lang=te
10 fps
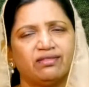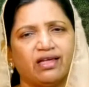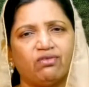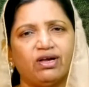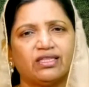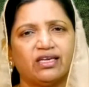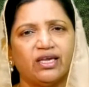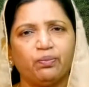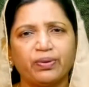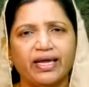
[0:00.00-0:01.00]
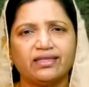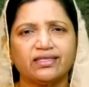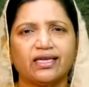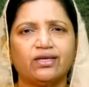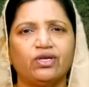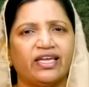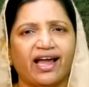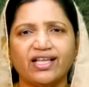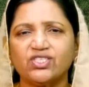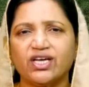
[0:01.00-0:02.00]
తర్వాత ఎప్పుడైతే తను ఈ
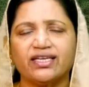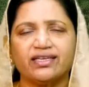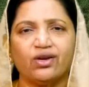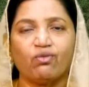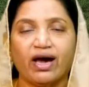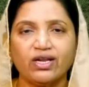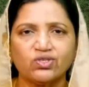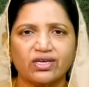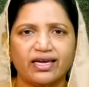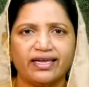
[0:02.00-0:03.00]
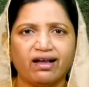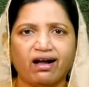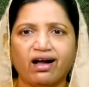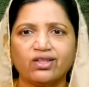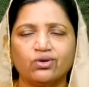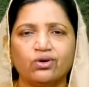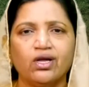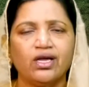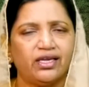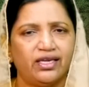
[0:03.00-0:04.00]
రాజ్యానికి నేను వారసురాలని కాదు
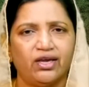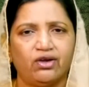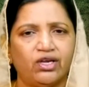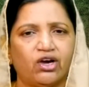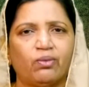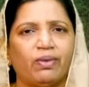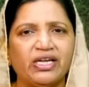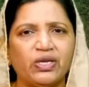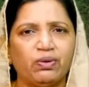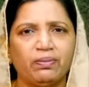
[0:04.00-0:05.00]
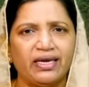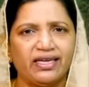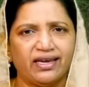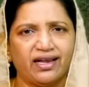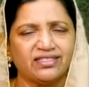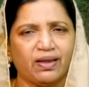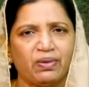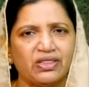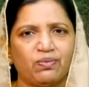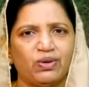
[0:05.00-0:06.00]
ఈ ఈ యొక్క మట్టి బొమ్మలకి నాకు
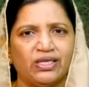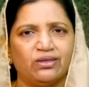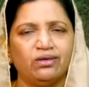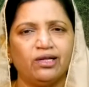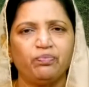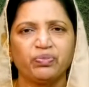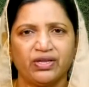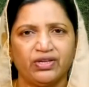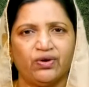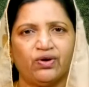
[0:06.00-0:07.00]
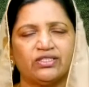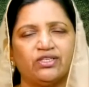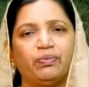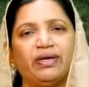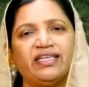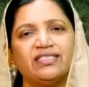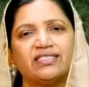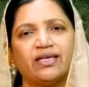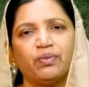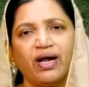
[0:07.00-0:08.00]
సంబంధం లేదు నేను ఒక బ్రిటిష్
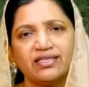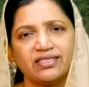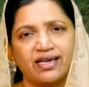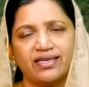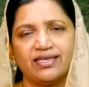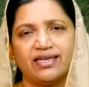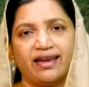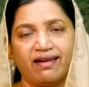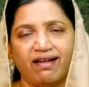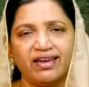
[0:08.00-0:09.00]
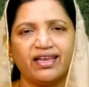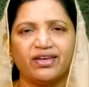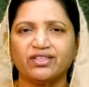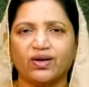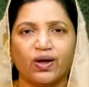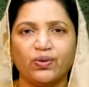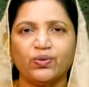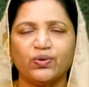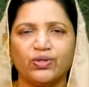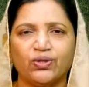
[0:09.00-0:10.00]
సింహాసనానికి నేను రానినని తను
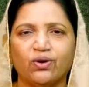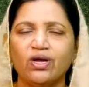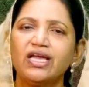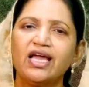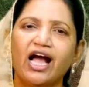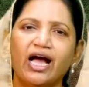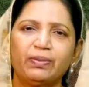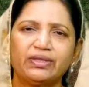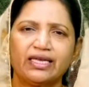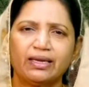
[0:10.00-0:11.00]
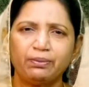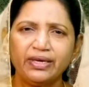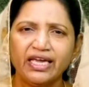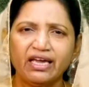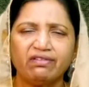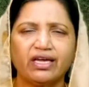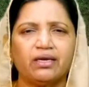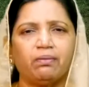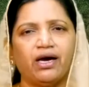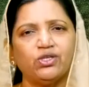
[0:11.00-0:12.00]
అనుకునిందో ఆమె తన
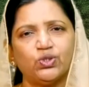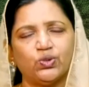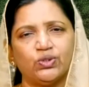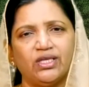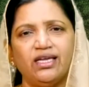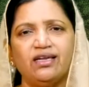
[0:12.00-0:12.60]
బిహేవియర్ని మార్చుకుంది